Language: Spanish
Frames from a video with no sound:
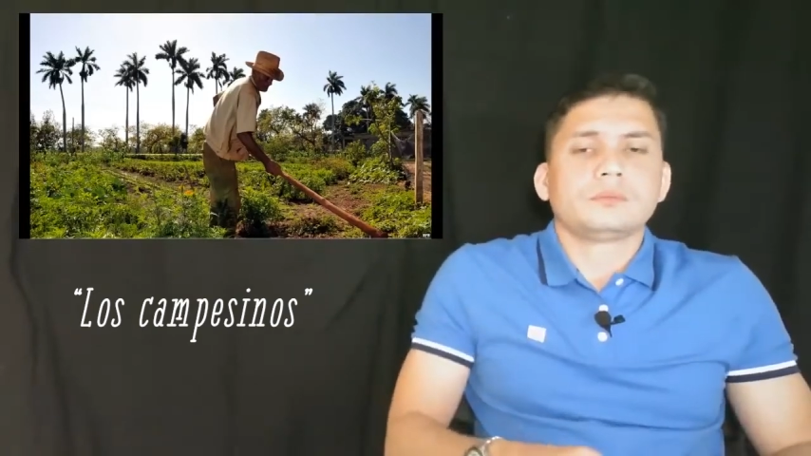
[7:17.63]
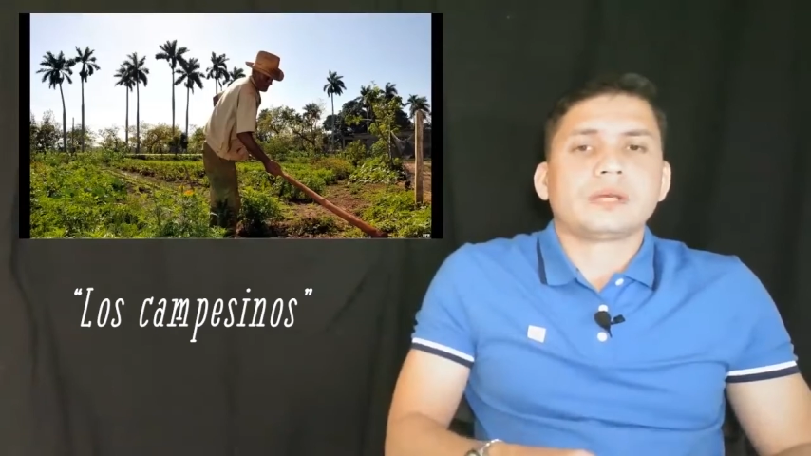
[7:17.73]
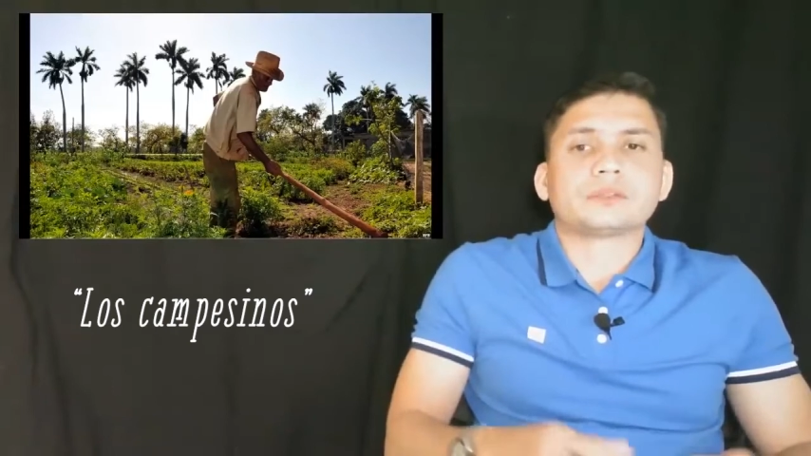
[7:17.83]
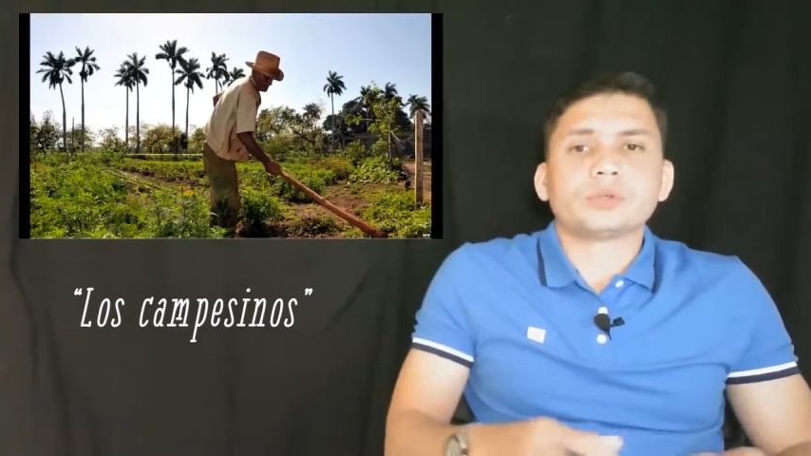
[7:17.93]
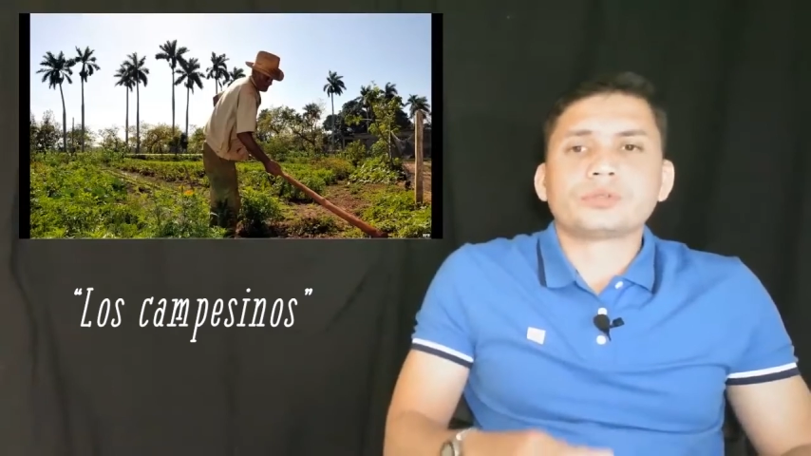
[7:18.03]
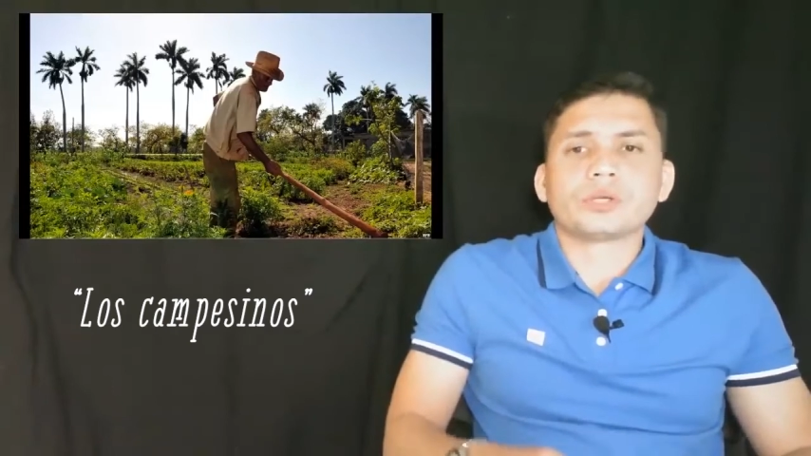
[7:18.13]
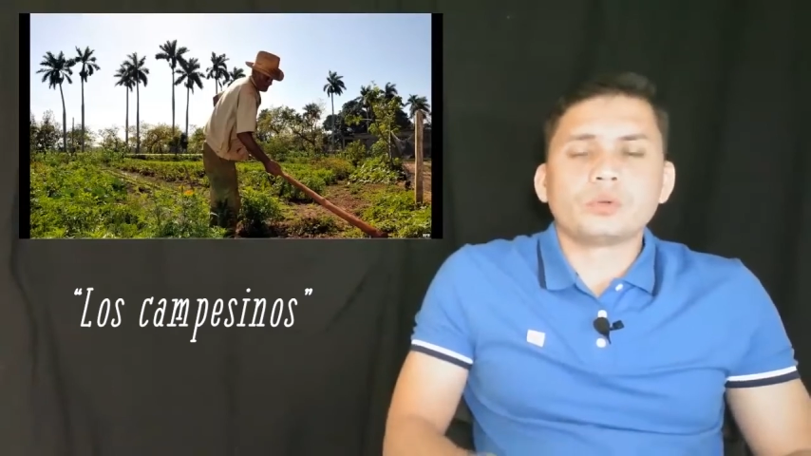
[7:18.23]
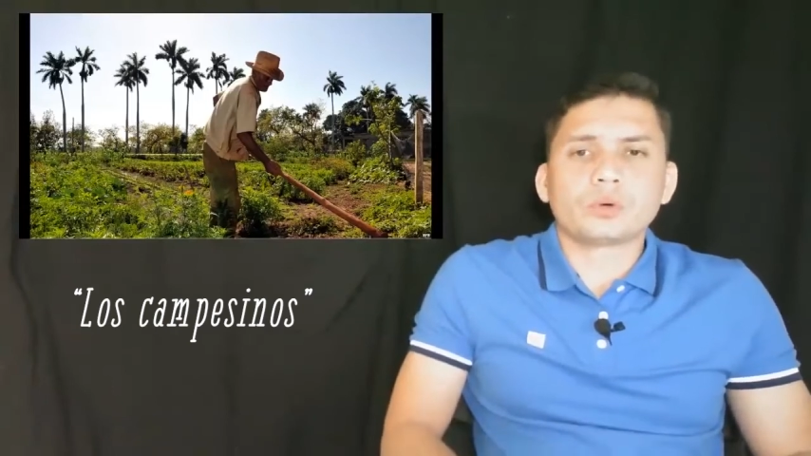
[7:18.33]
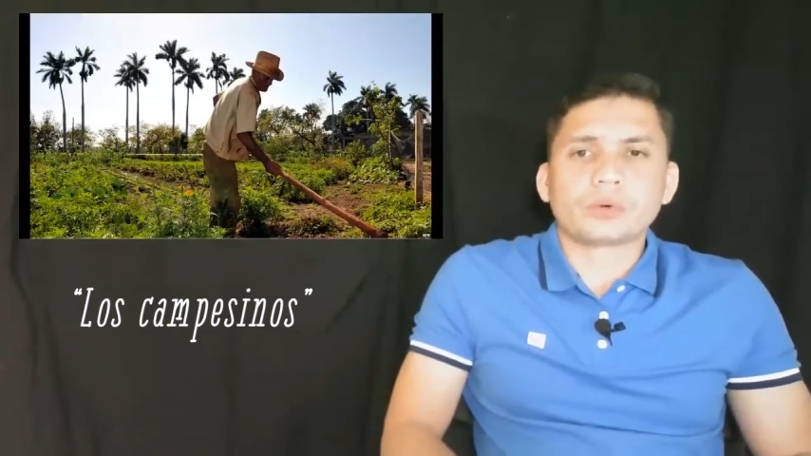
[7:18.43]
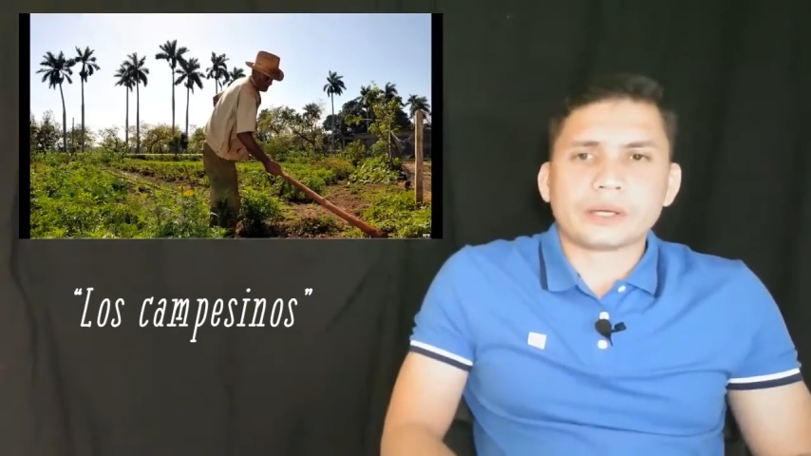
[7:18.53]
que estoy
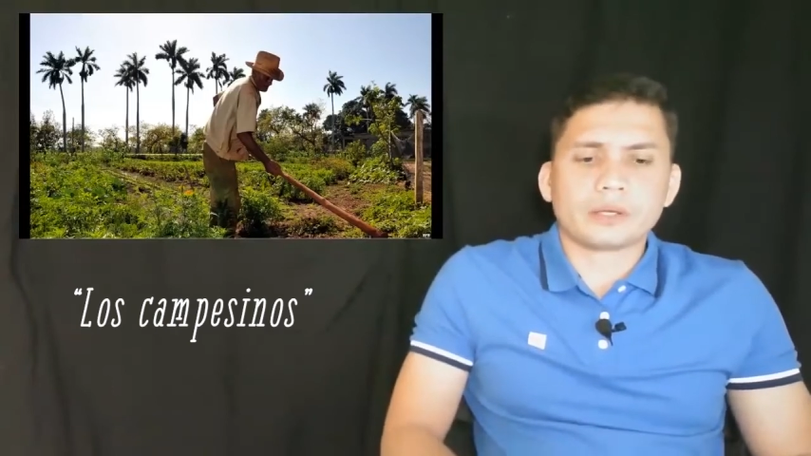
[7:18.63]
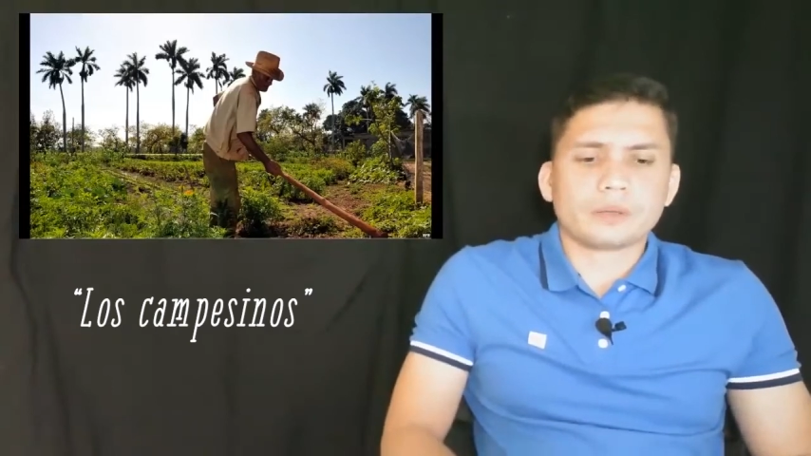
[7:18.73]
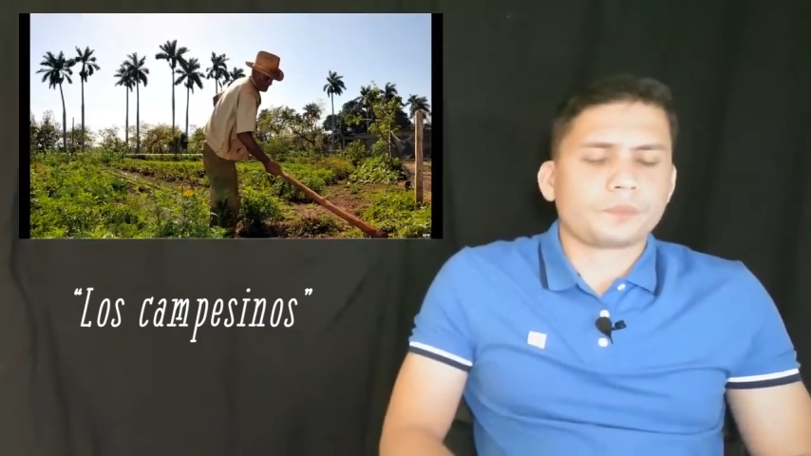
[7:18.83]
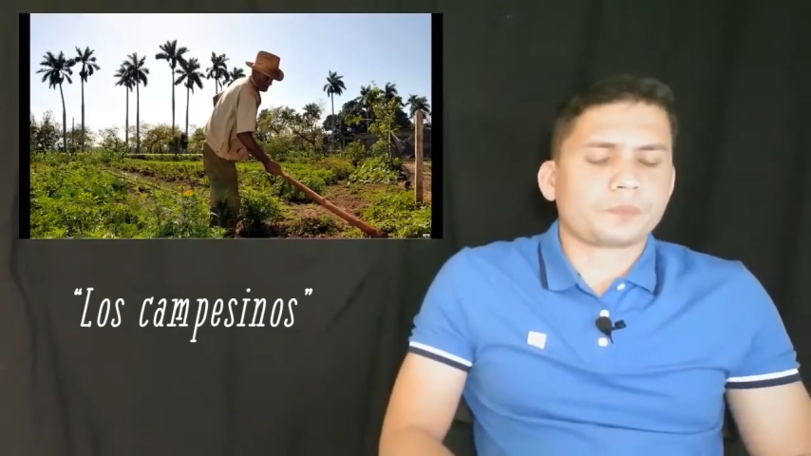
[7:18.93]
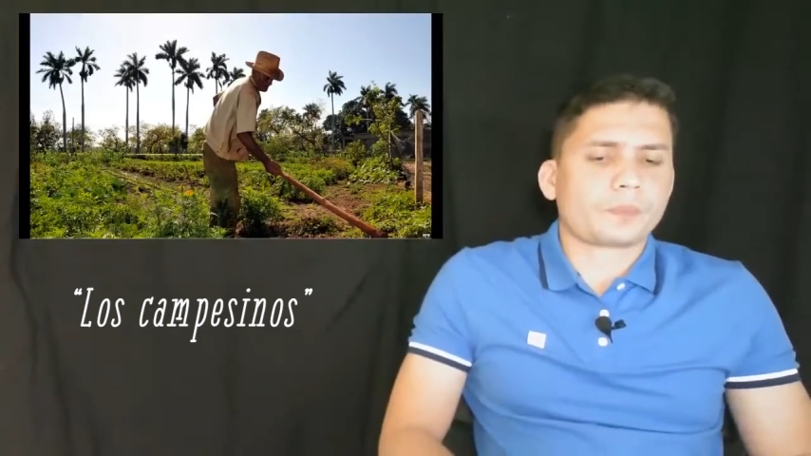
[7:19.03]
seguro que,